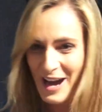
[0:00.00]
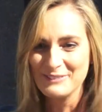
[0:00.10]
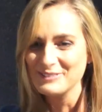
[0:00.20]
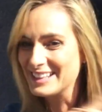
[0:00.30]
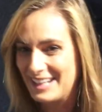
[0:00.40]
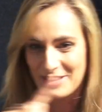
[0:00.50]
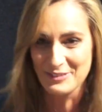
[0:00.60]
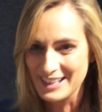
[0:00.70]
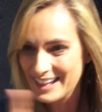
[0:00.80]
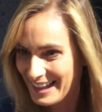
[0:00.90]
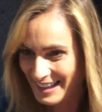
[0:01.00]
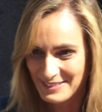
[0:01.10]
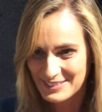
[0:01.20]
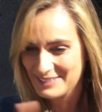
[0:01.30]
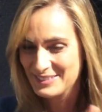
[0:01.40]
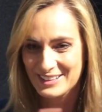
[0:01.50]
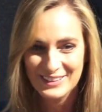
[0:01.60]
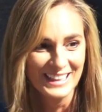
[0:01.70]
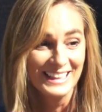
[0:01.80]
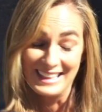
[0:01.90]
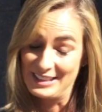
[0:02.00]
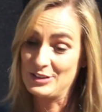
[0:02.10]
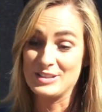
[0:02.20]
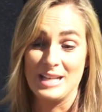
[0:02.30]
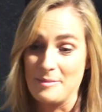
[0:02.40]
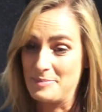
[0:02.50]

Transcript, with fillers: a mí que no venga la cámara, a mí no. Entonces le